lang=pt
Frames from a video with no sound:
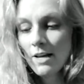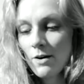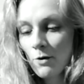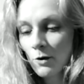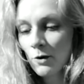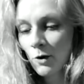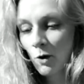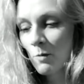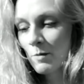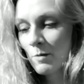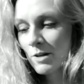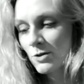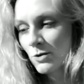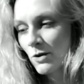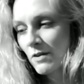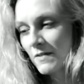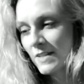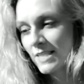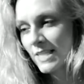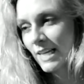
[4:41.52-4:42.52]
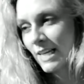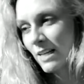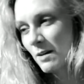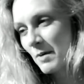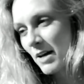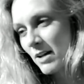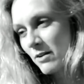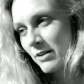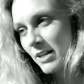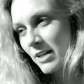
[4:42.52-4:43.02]
quando começou a fazer aquele
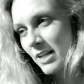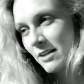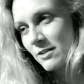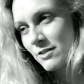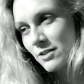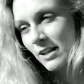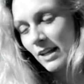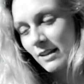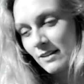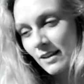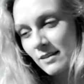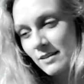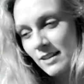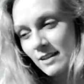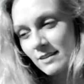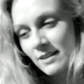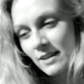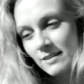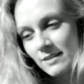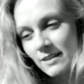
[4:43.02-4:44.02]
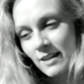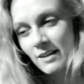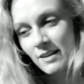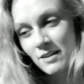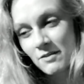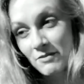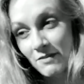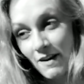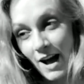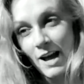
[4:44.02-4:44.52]
barulhinho de tec, tec, tec, tec, tec,
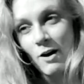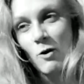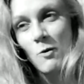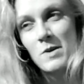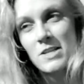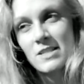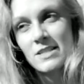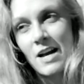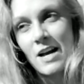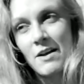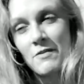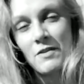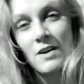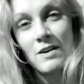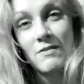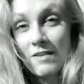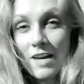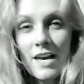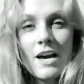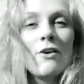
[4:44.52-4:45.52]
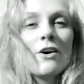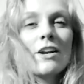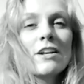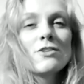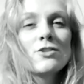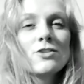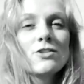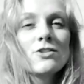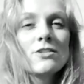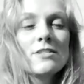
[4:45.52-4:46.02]
que vai começar a ferver, é a hora
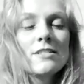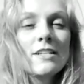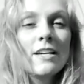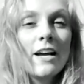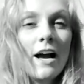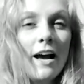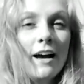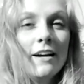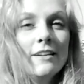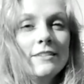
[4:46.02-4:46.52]
de desligar.